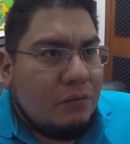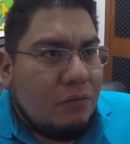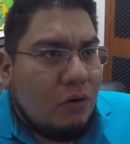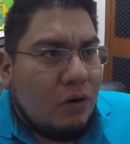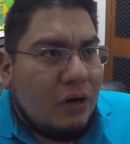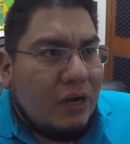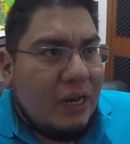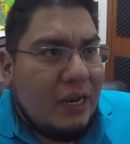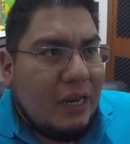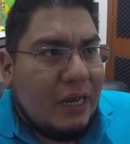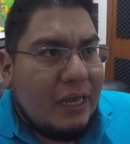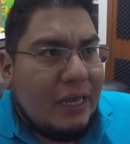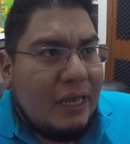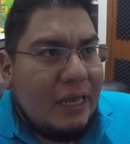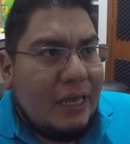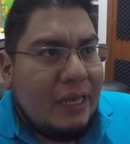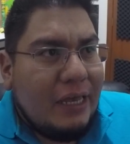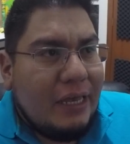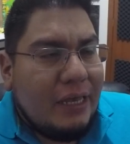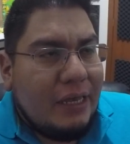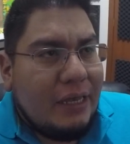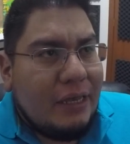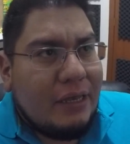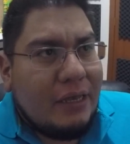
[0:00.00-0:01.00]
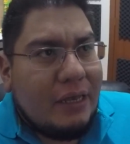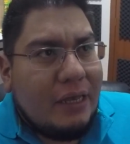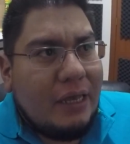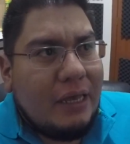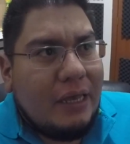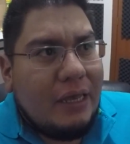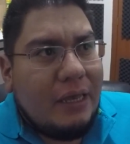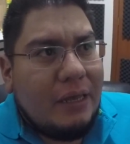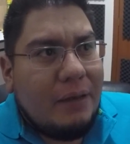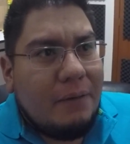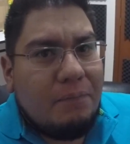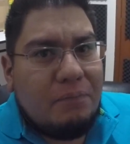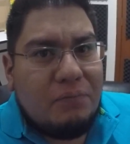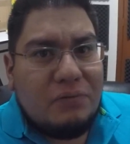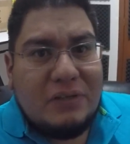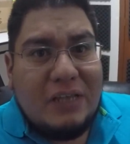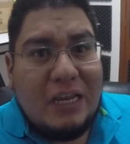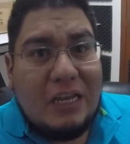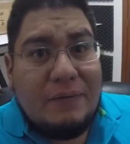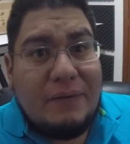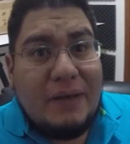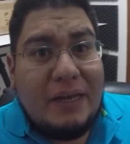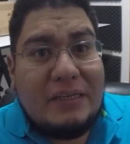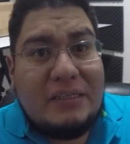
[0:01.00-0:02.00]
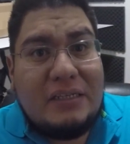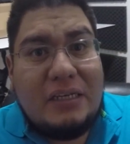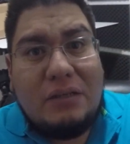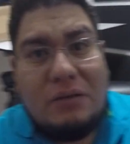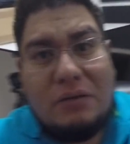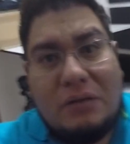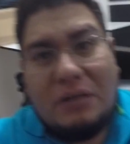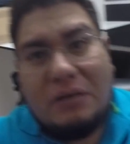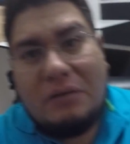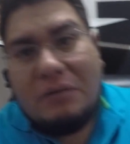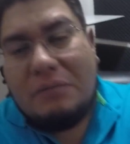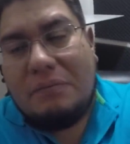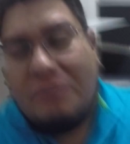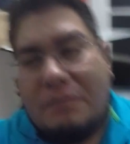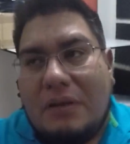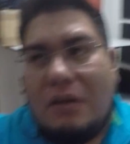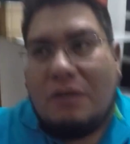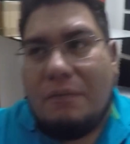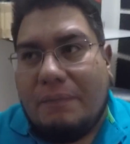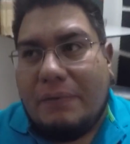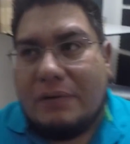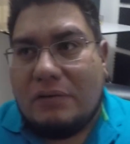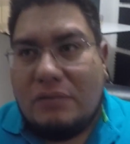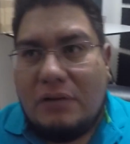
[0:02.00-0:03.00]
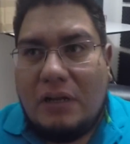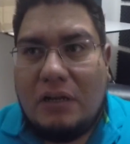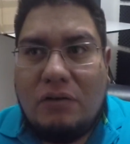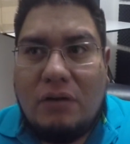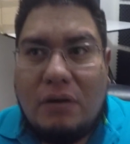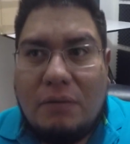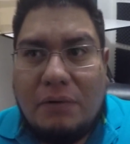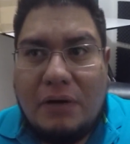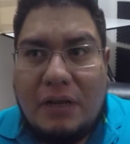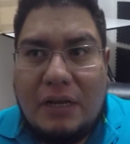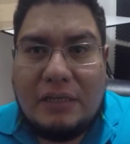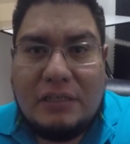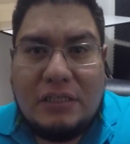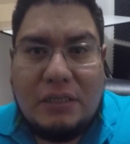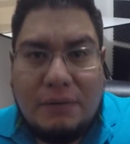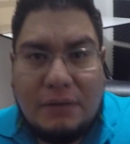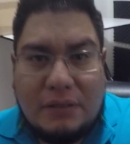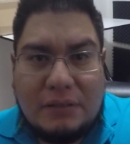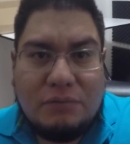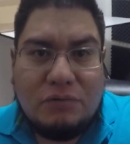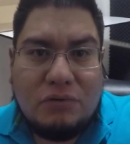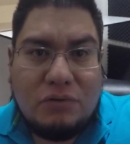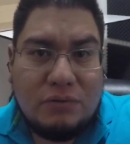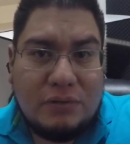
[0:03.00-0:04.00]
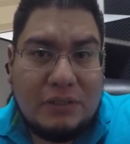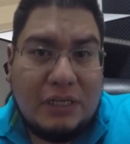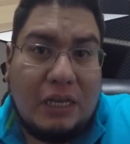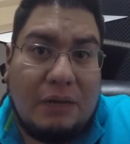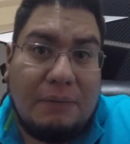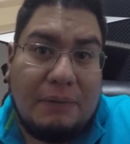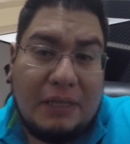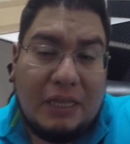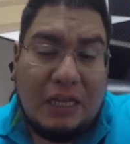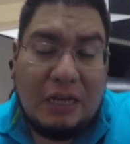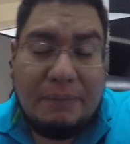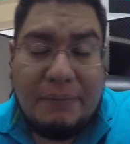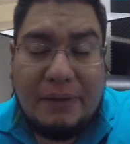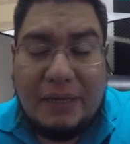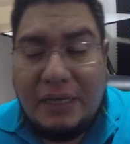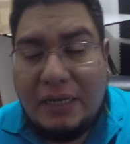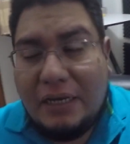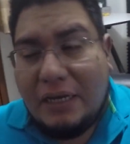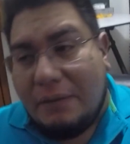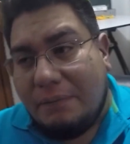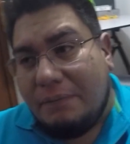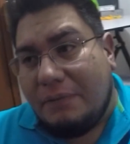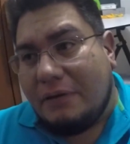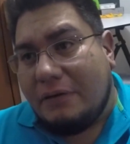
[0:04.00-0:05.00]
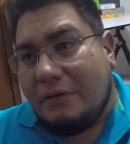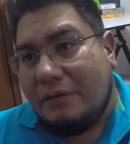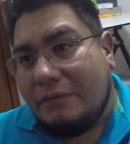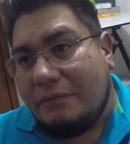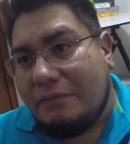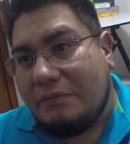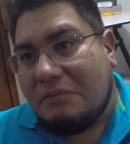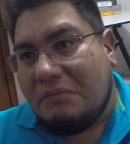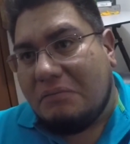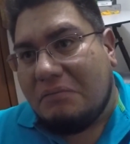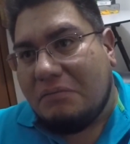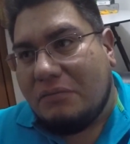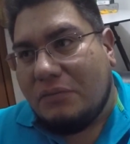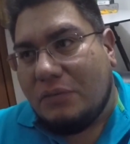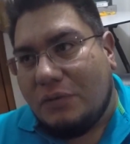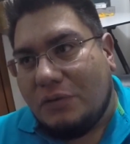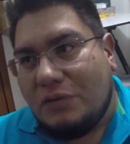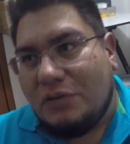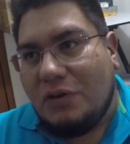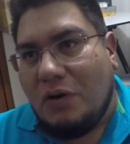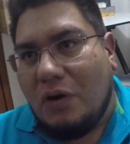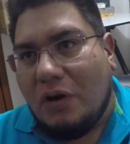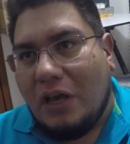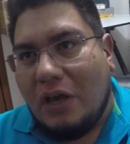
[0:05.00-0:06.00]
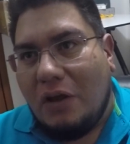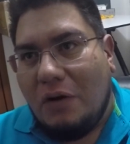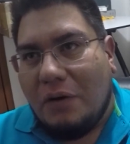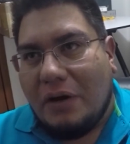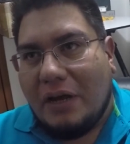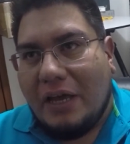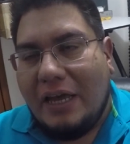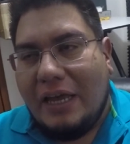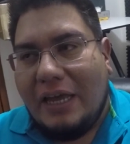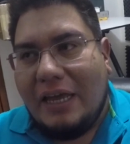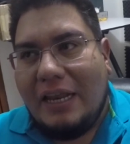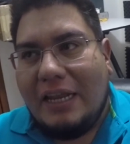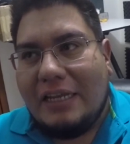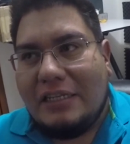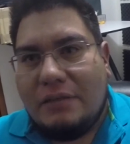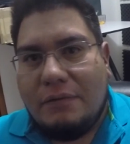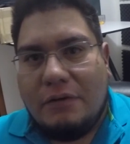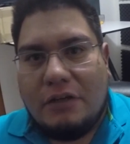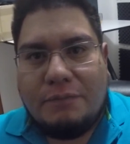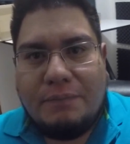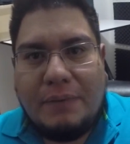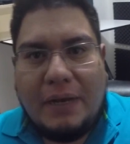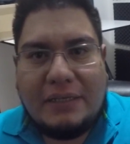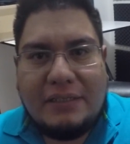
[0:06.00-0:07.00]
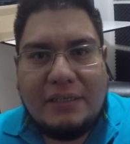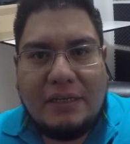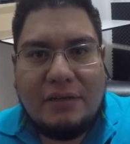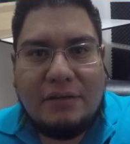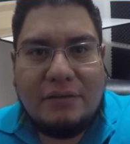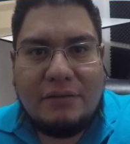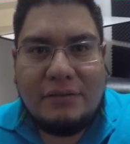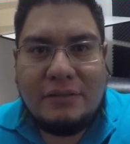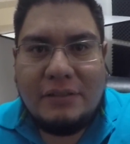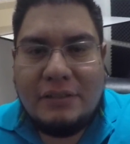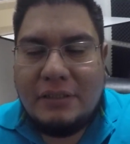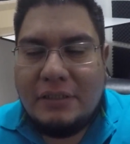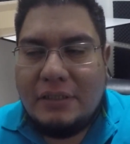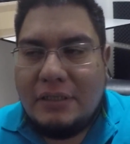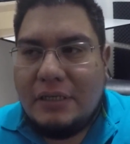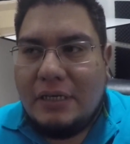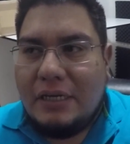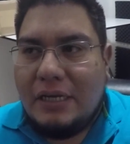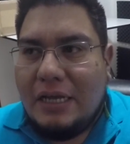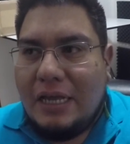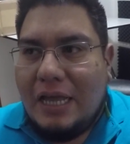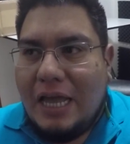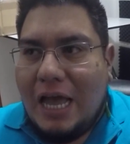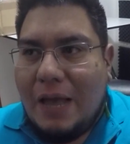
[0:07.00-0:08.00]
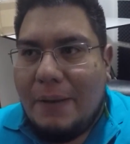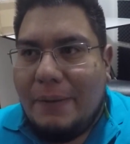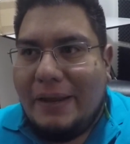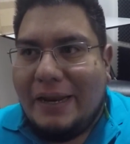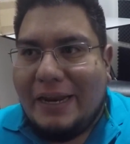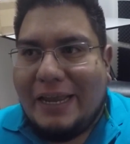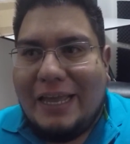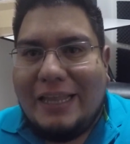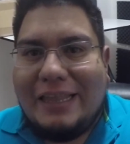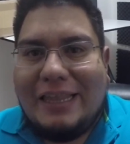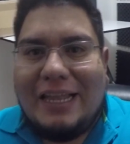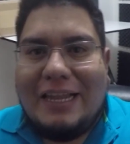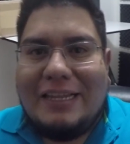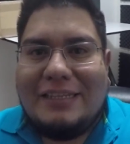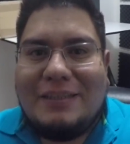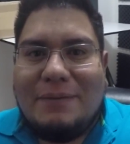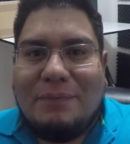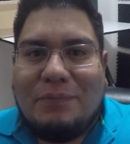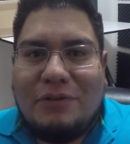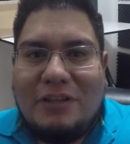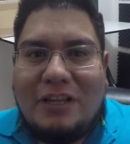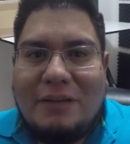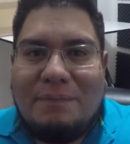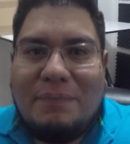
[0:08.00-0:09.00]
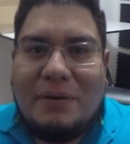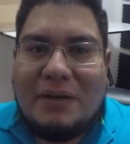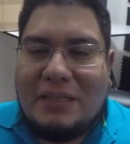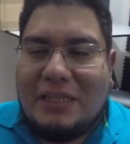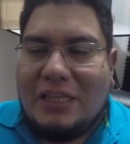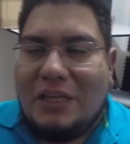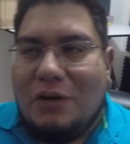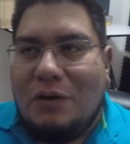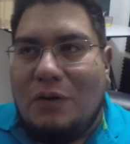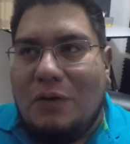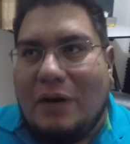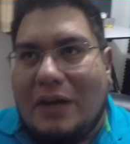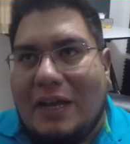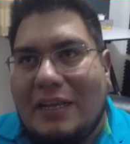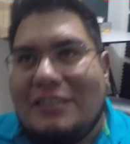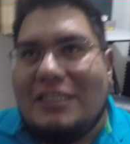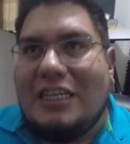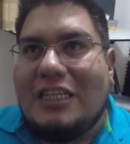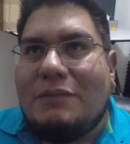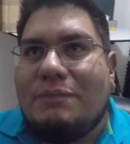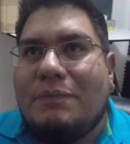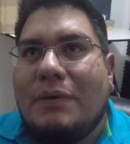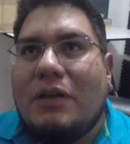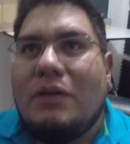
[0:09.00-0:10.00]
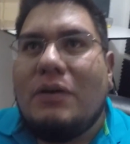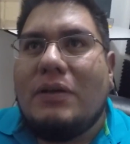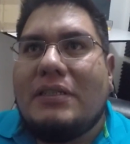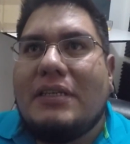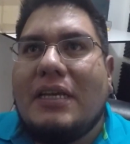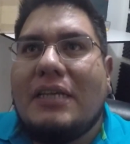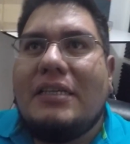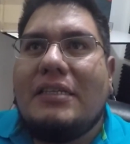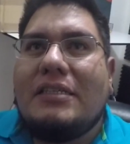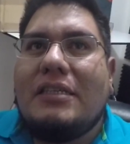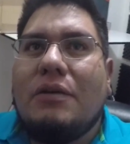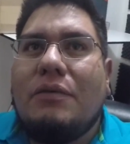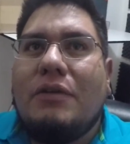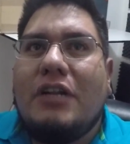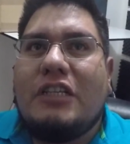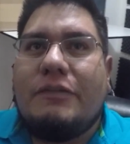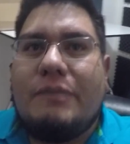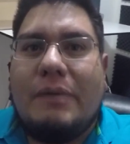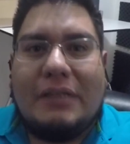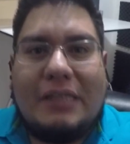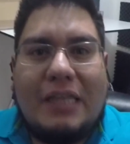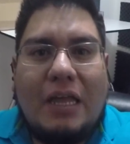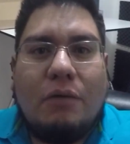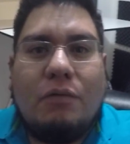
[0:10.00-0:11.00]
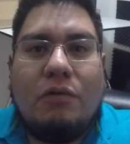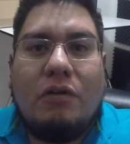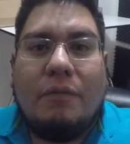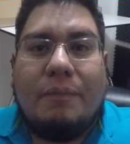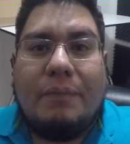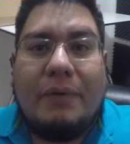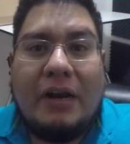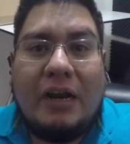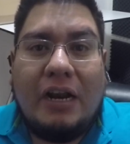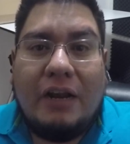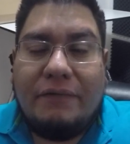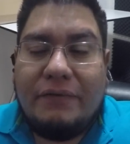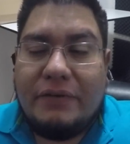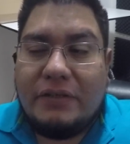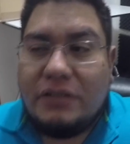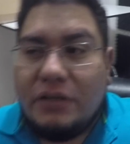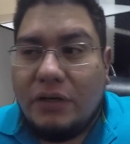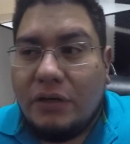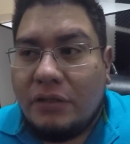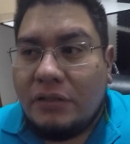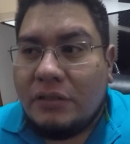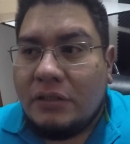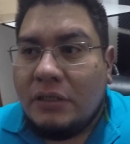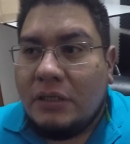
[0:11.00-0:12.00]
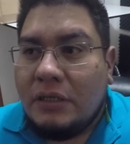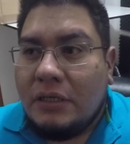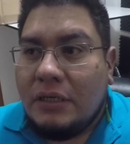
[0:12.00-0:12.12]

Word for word: ojalá que, que, pues, le vaya chido digo de lo personal yo le voy a las Chivas muchos de ustedes le van a la América pero yo quiero que las Chivas pasen no a ver qué tal se pone el partido lo que sí espero es que sea un espectáculo para la afición